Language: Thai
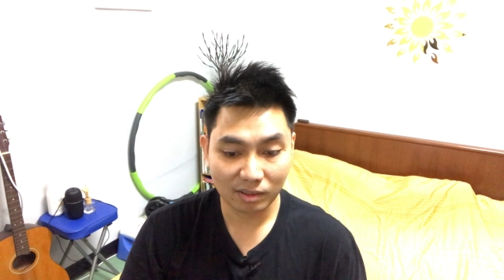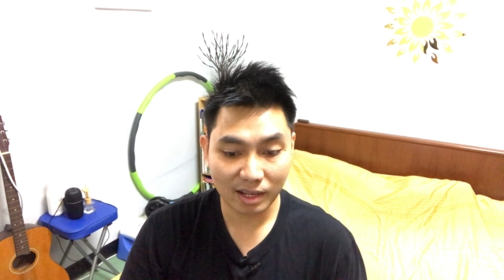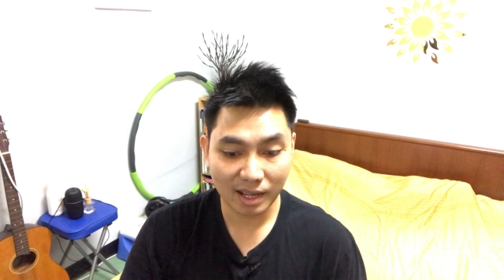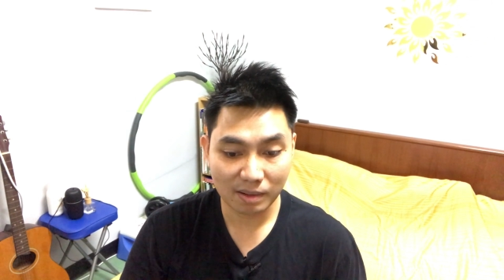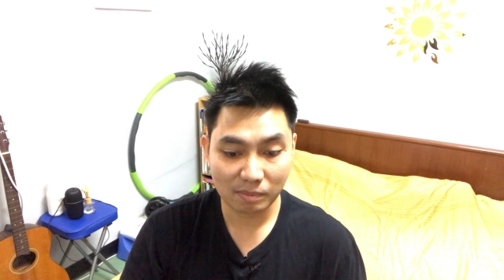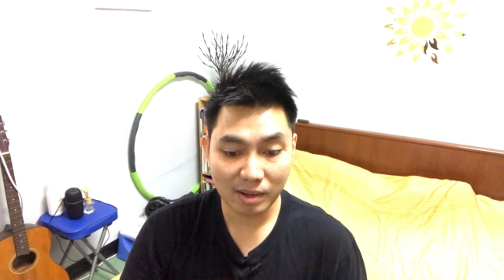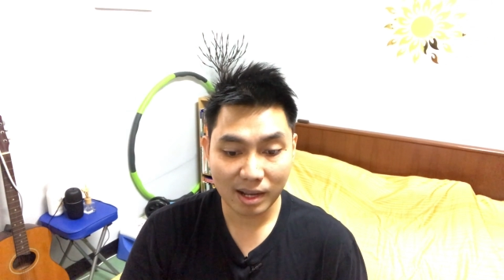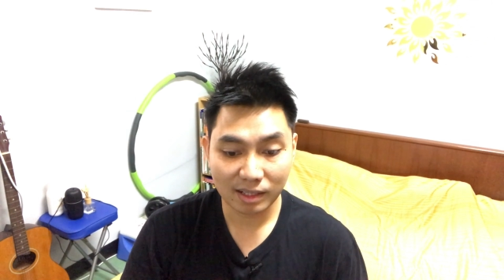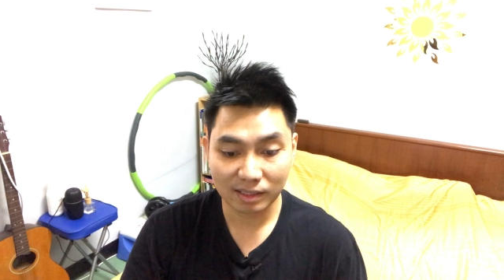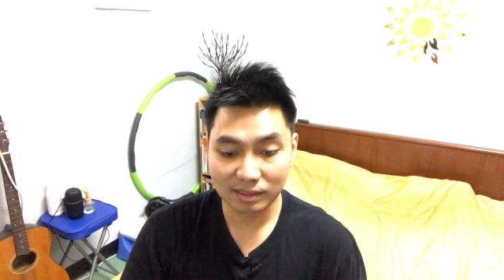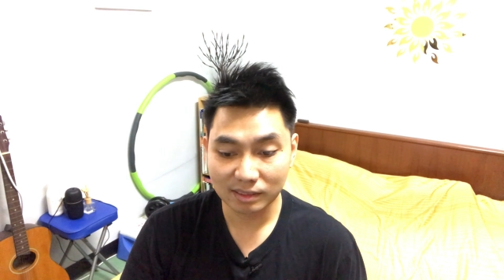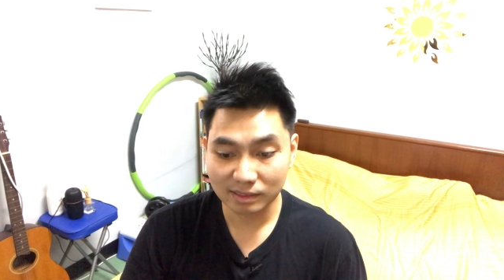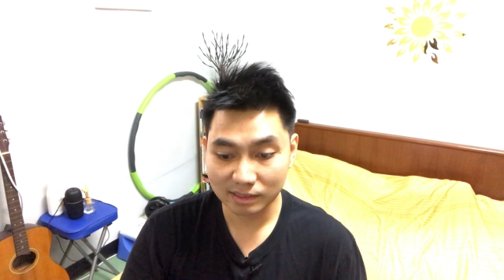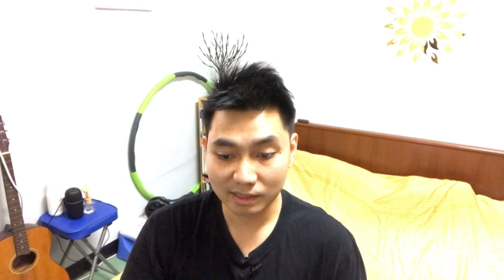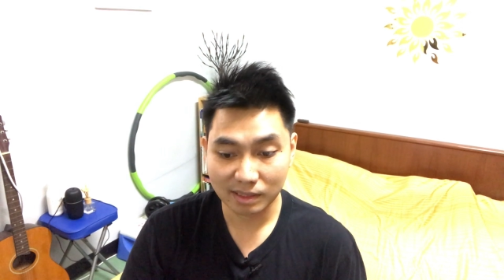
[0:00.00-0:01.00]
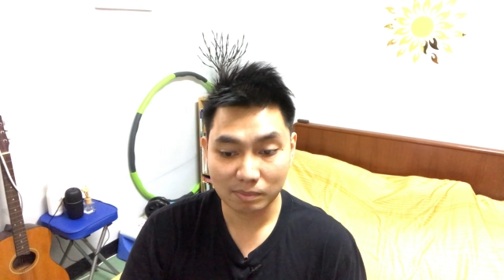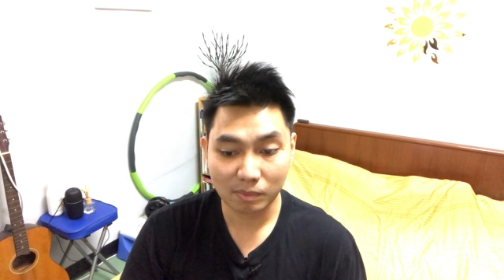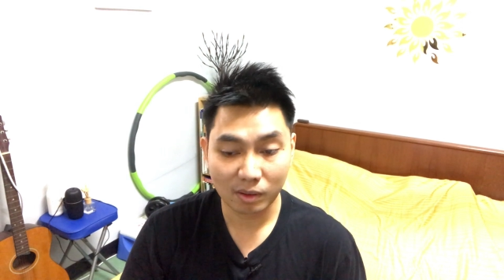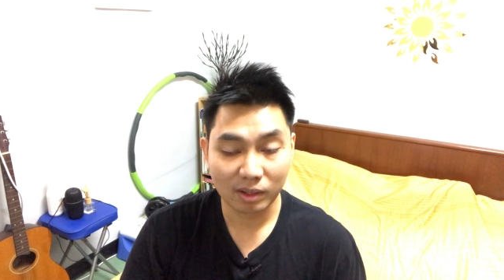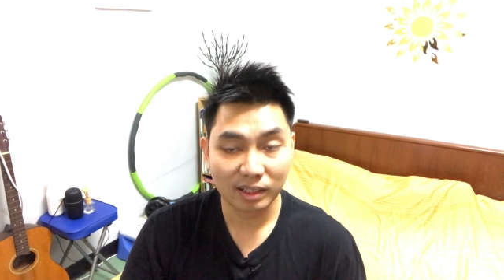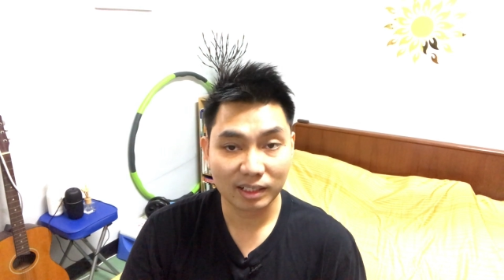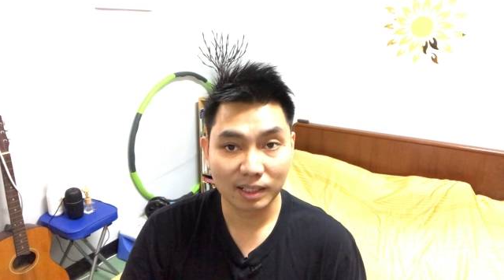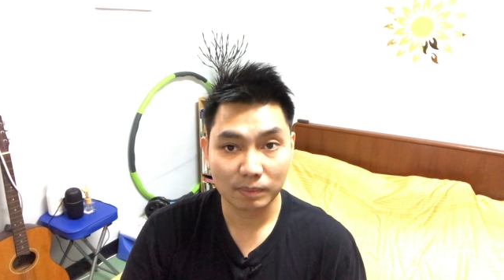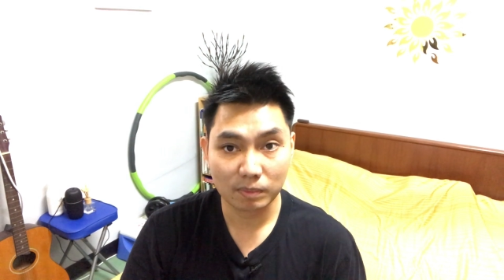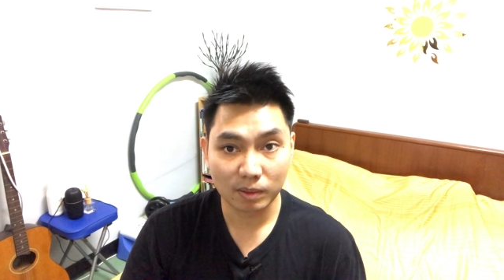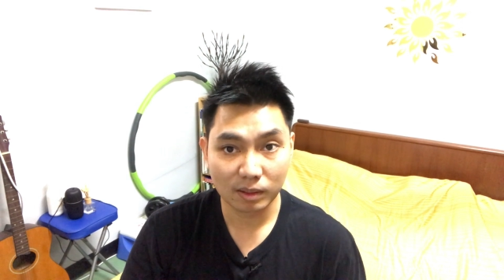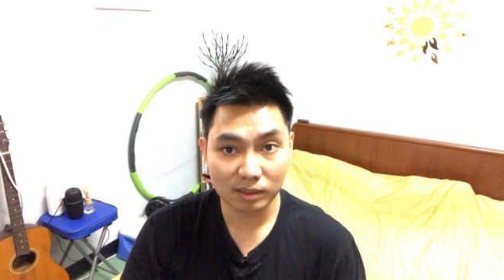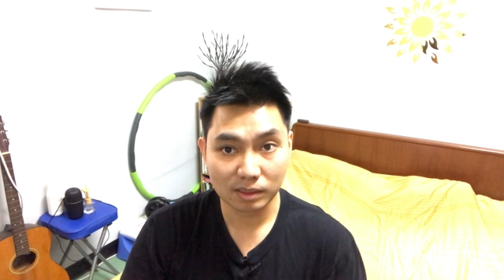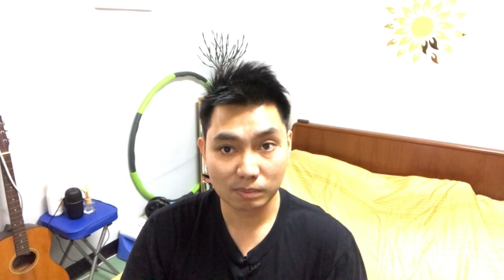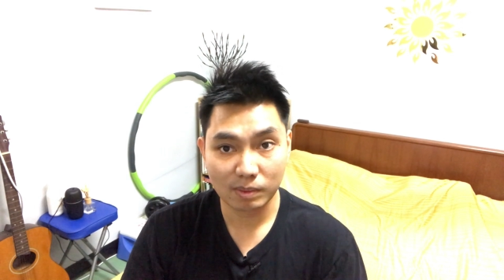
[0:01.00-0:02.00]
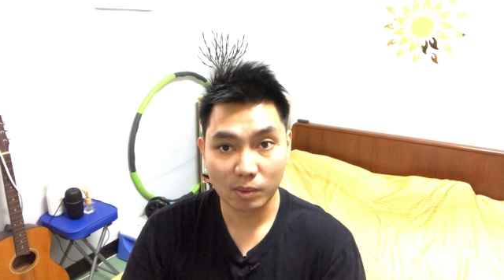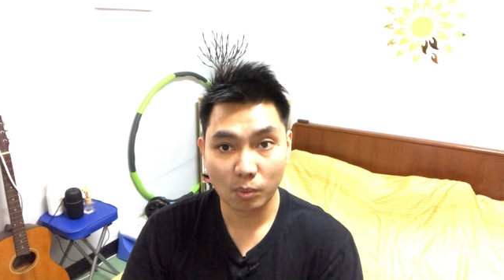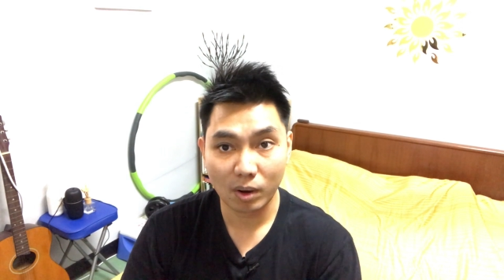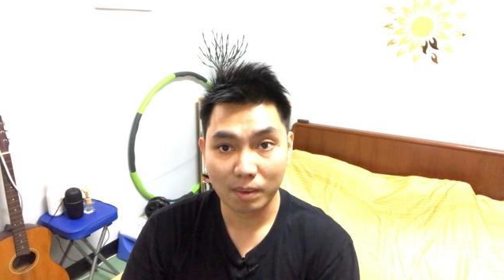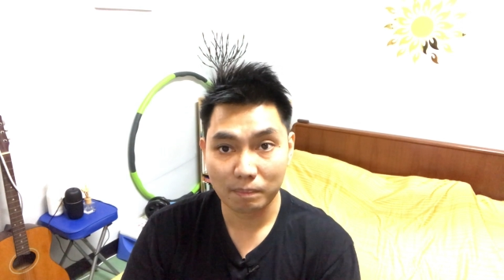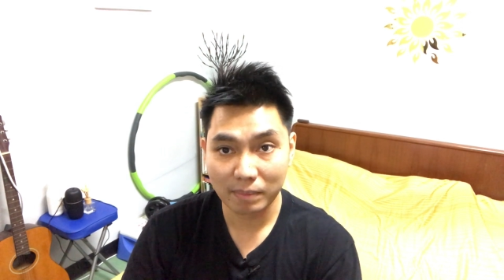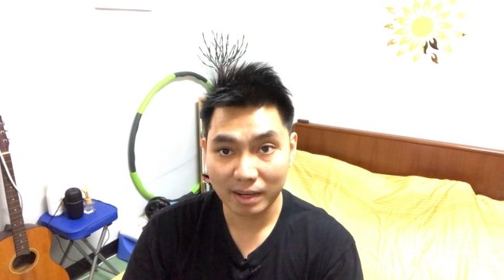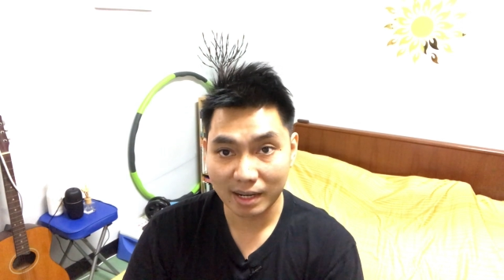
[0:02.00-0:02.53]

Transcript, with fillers: แรงมากเลยคือซินนามอนนะครับแล้วก็จะมีความเป็น